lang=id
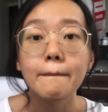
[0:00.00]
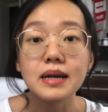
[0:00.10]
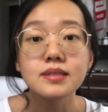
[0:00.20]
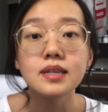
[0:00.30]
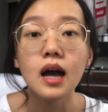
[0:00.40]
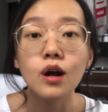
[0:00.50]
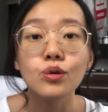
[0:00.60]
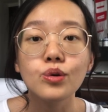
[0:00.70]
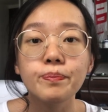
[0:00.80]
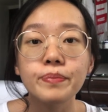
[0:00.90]
pasti
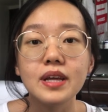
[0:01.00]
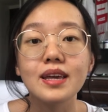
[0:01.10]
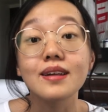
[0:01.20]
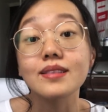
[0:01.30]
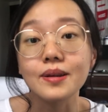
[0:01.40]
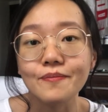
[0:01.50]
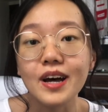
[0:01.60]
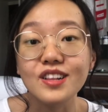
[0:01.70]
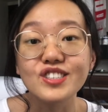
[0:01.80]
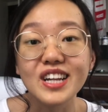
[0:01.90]
aku pergi ngetrip
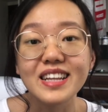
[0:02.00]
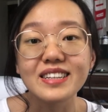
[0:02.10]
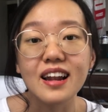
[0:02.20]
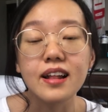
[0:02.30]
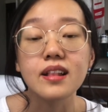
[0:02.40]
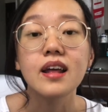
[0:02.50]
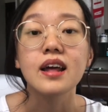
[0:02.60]
atau jalan-jalan.